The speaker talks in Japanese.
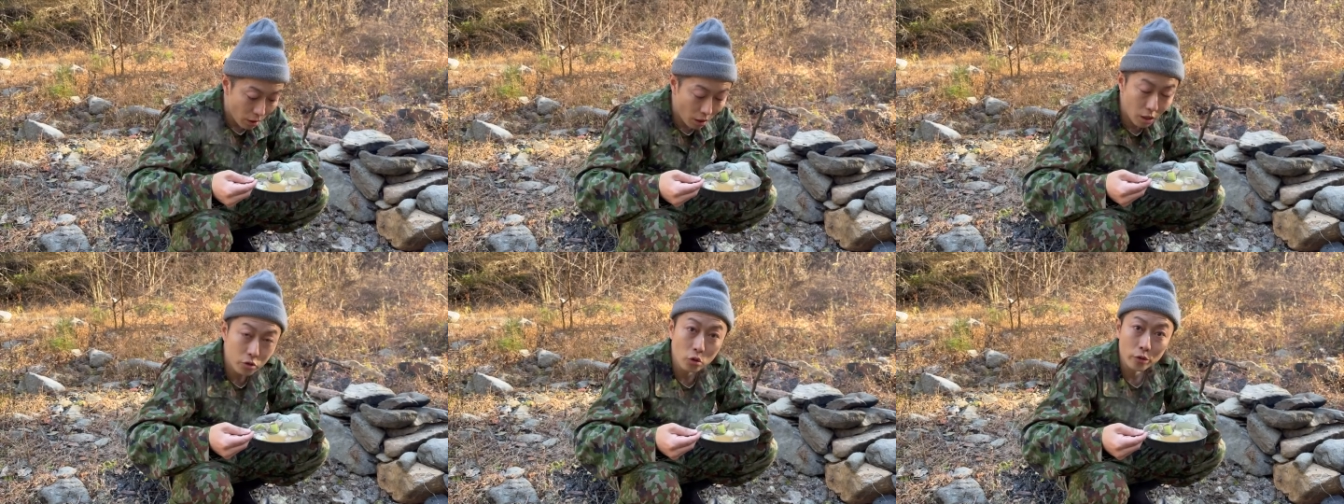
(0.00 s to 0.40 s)

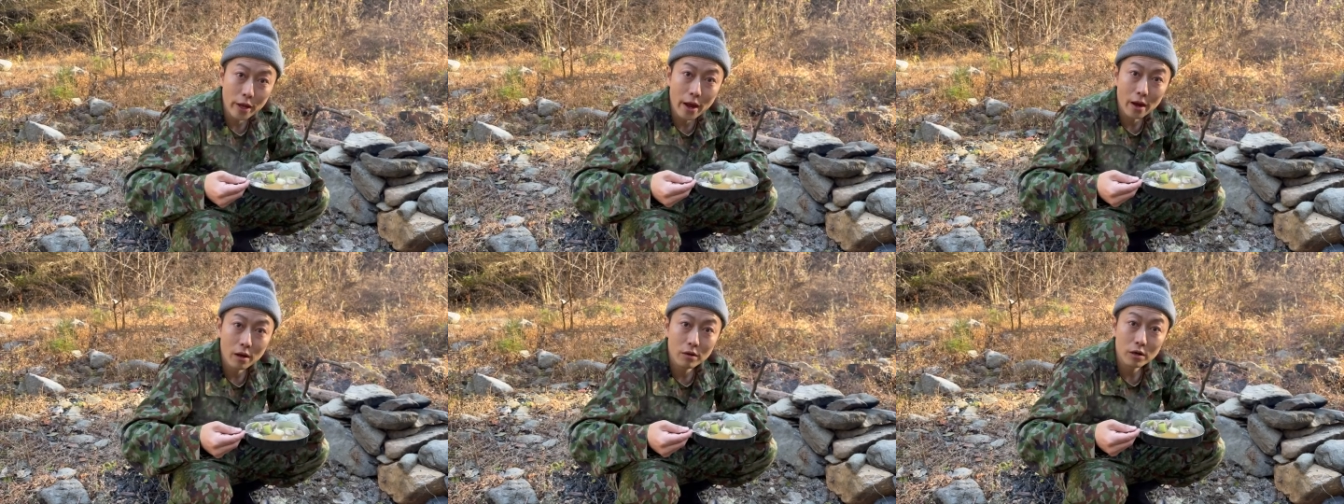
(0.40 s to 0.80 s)
あるよ
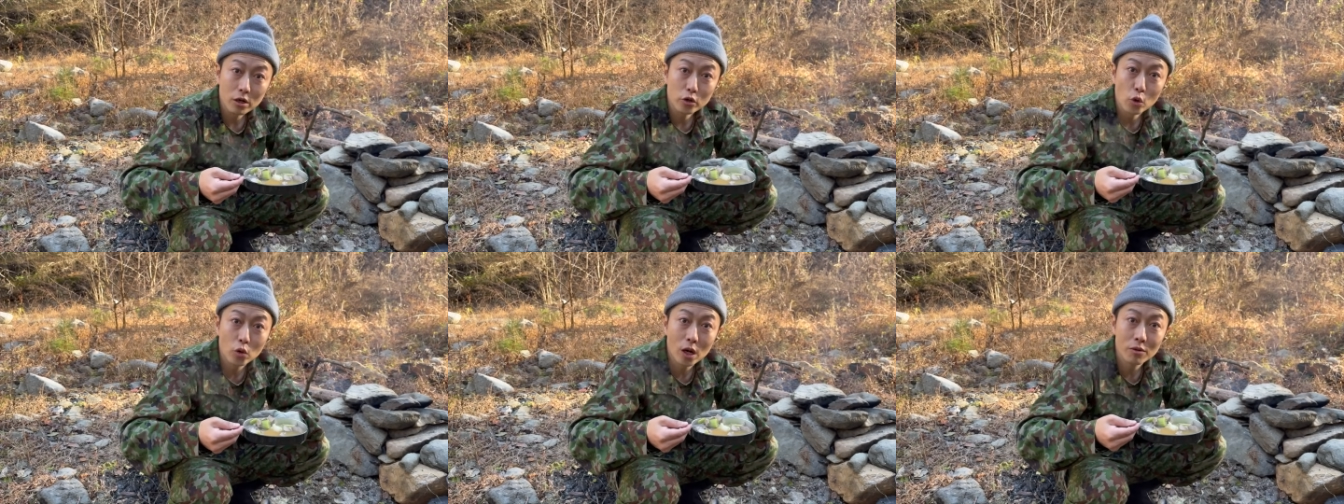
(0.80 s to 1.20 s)
ね、なんか
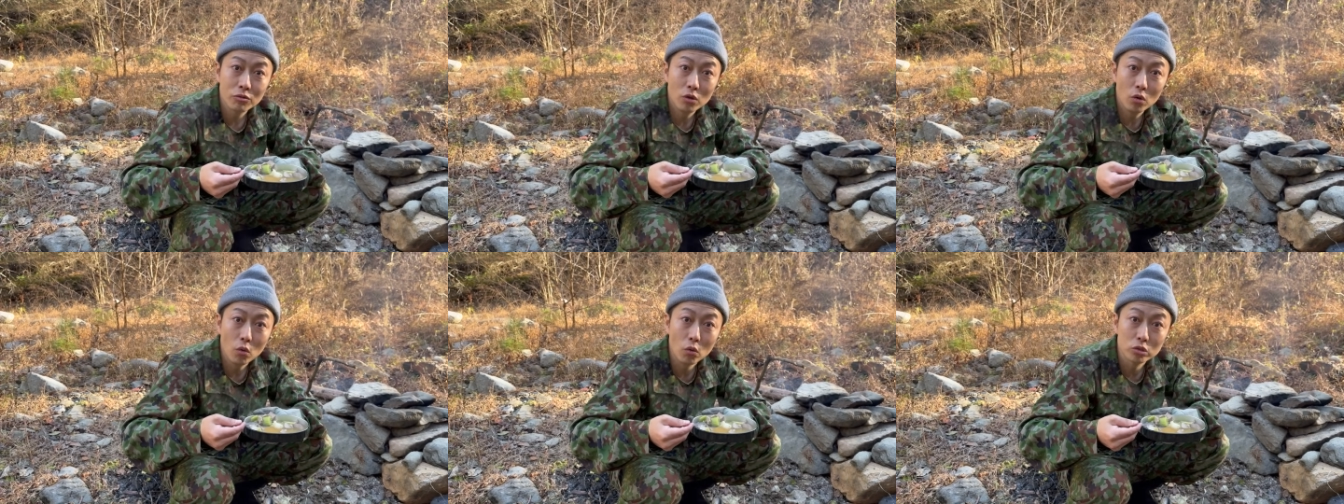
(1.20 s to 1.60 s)
旅館
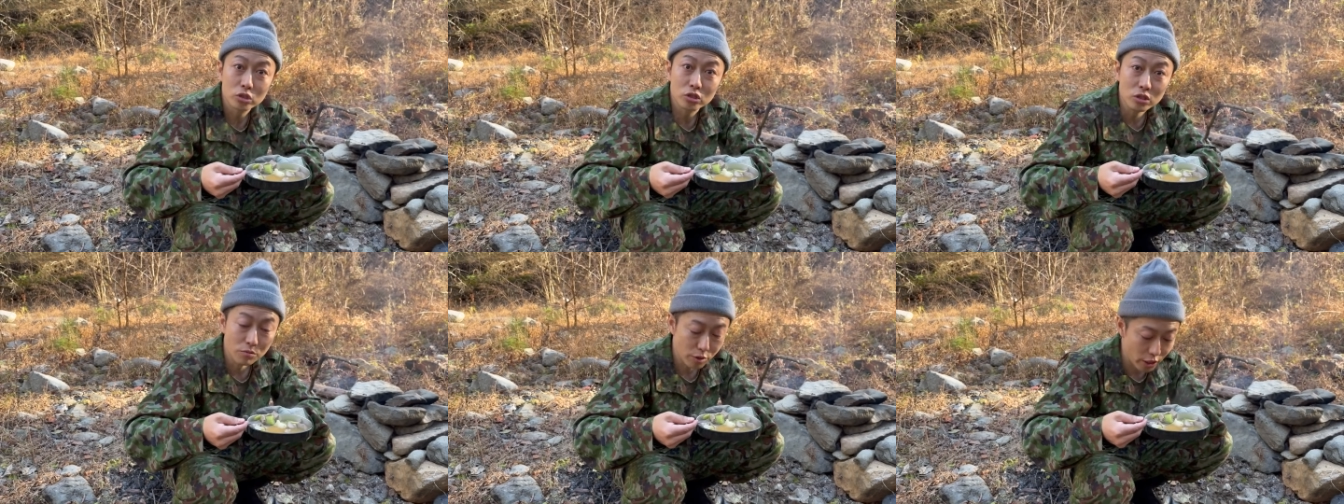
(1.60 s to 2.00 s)
のお
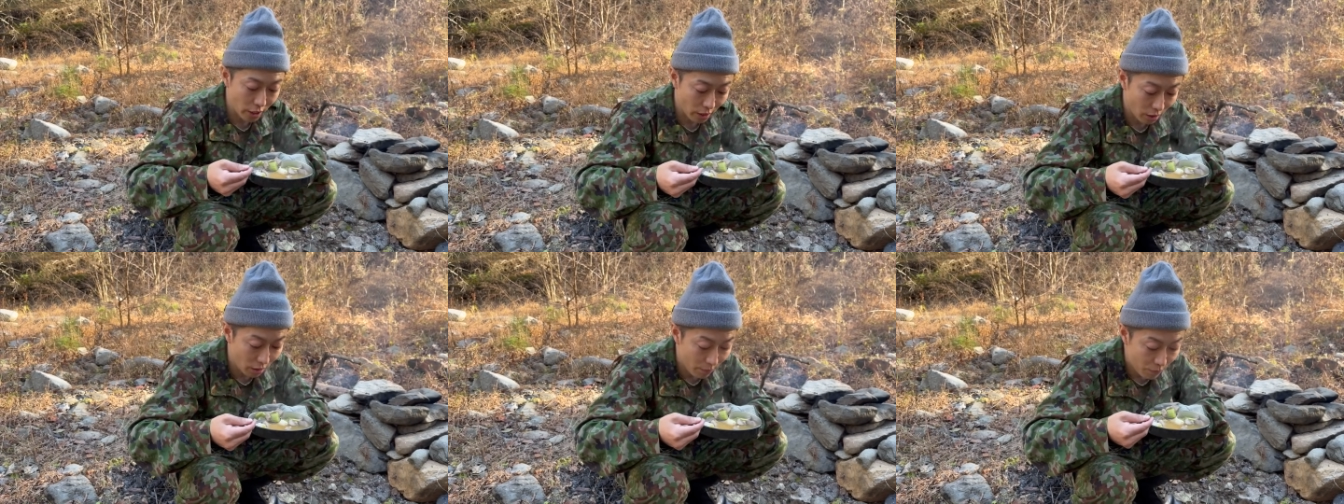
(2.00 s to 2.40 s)
水みた
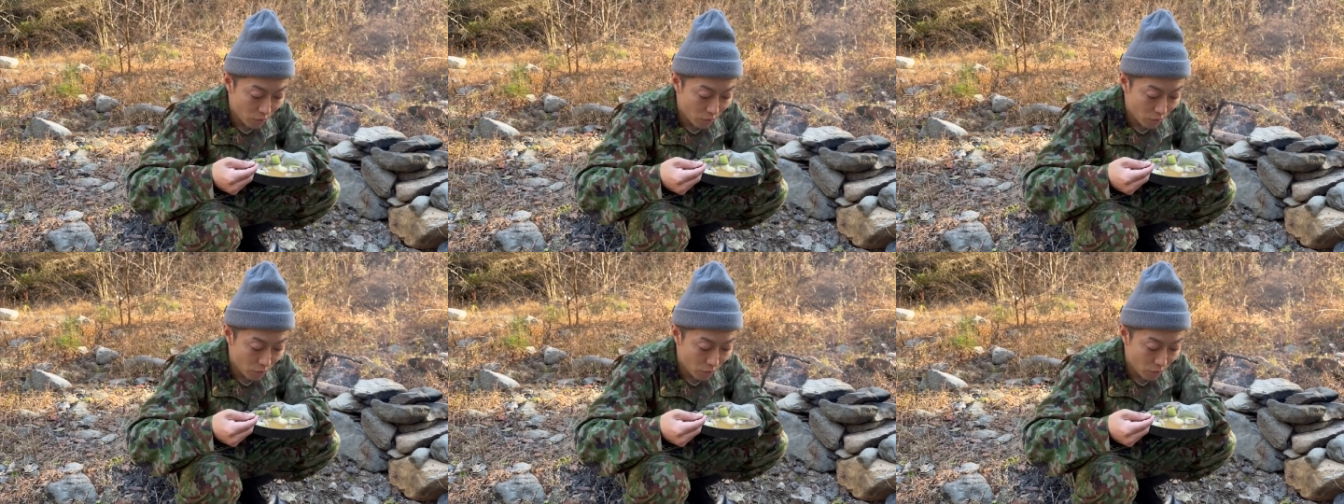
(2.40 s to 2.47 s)
いな、